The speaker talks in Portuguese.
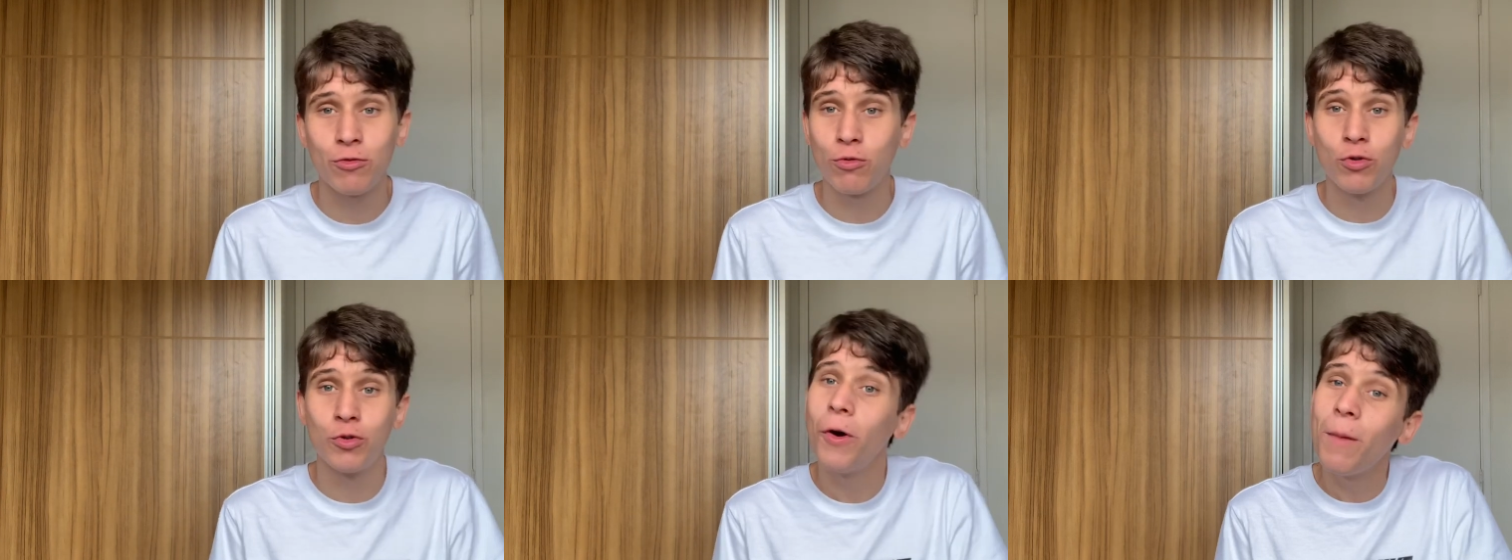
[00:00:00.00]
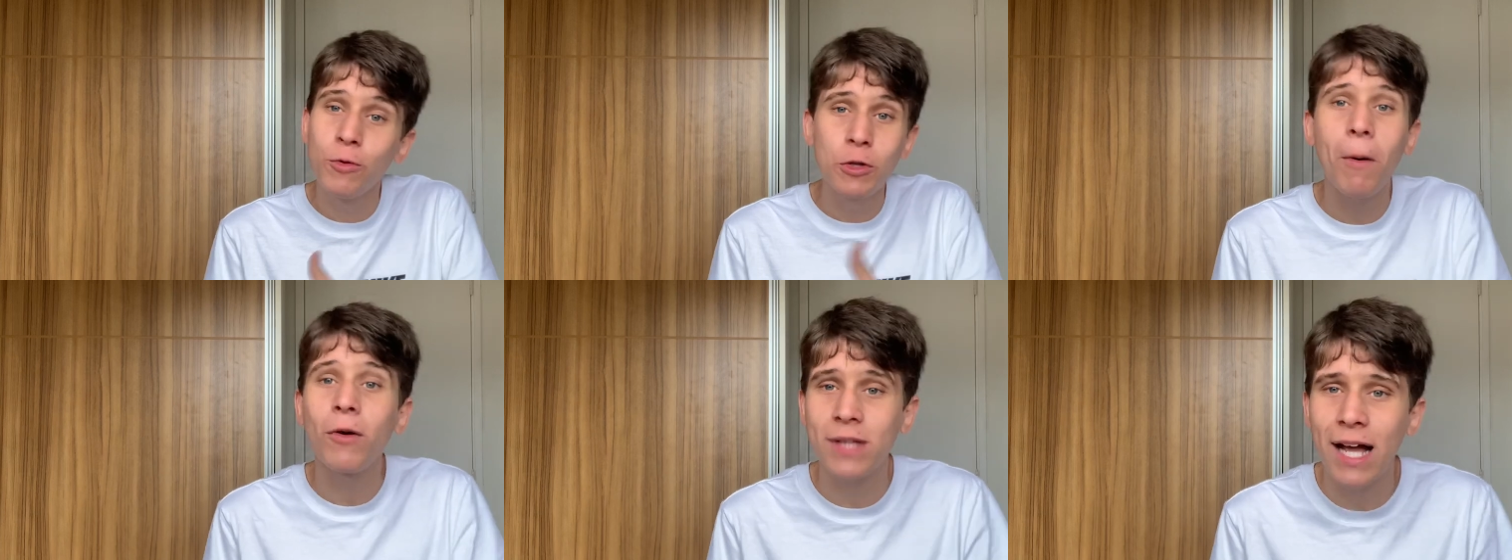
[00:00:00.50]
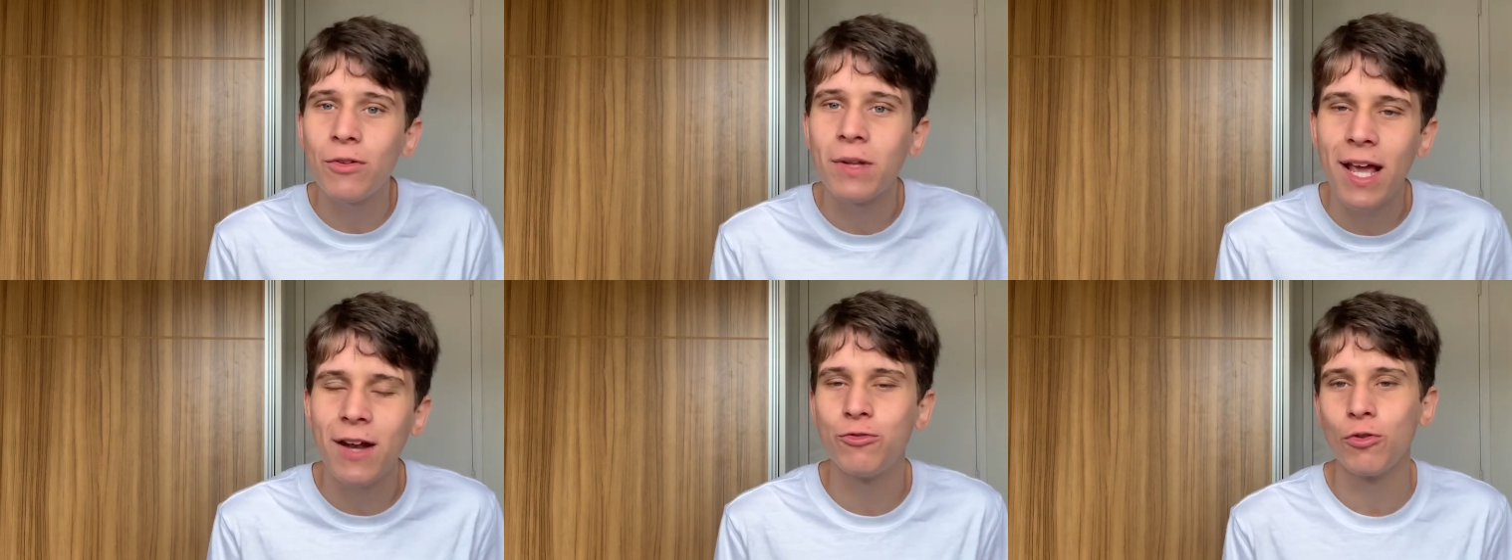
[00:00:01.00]
Tipo, o jogo é muito pautado
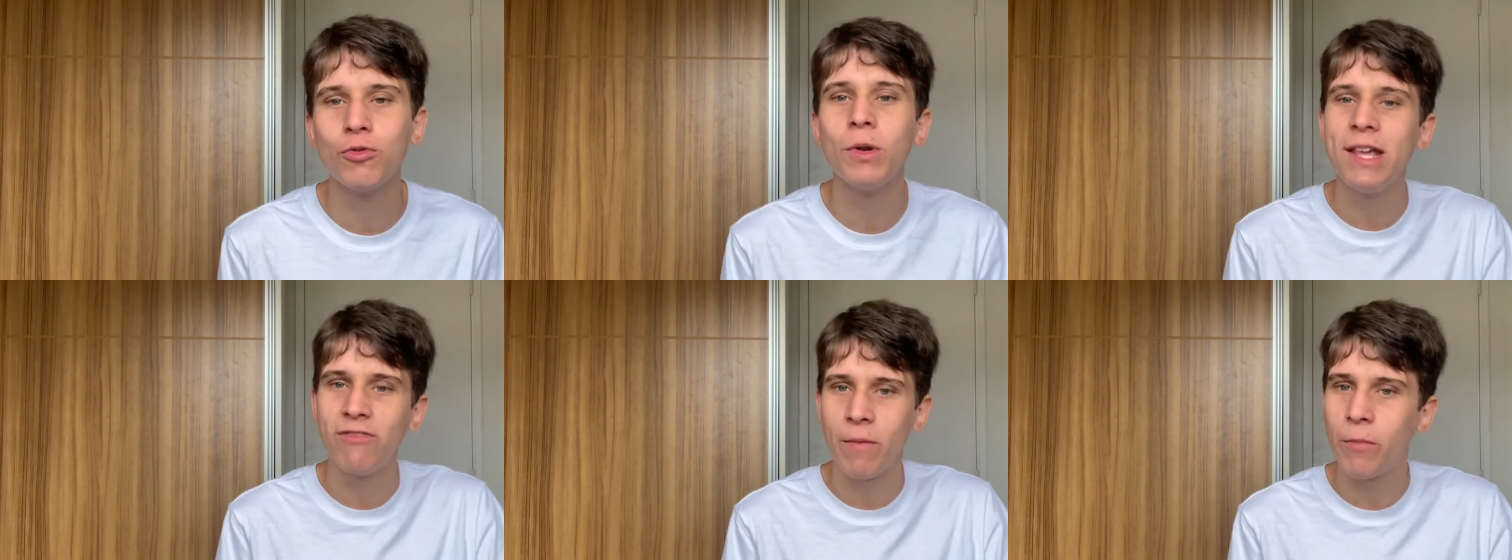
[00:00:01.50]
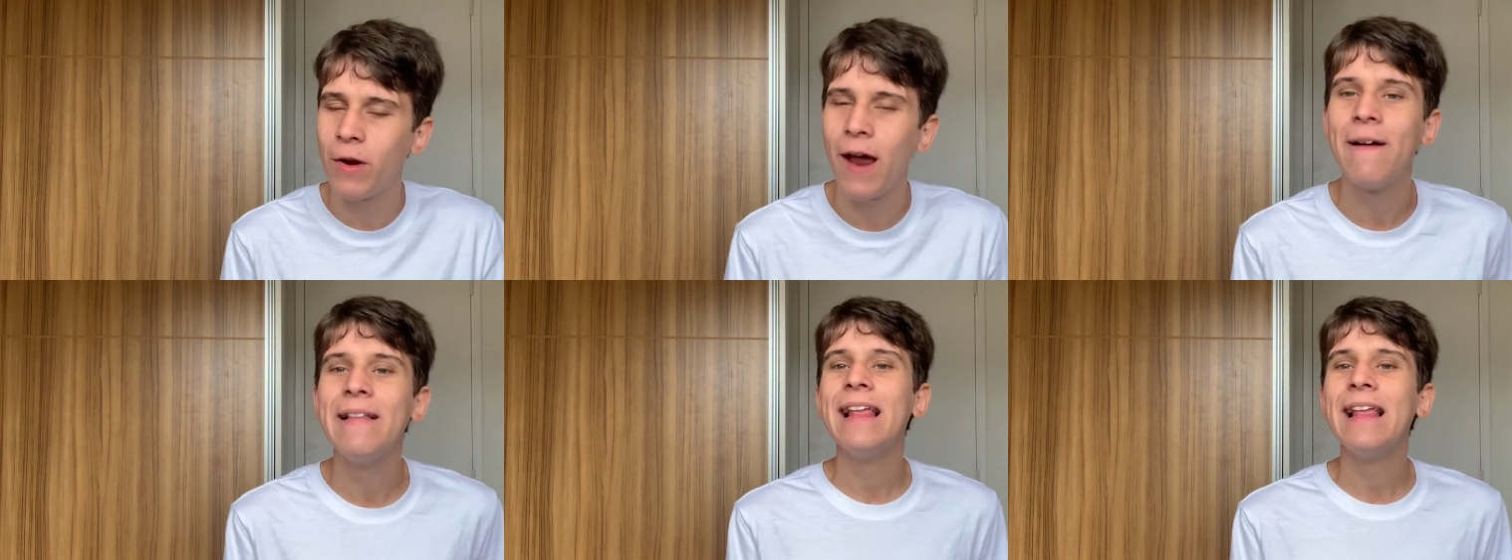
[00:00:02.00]
nele, o jogo do Liverpool, né?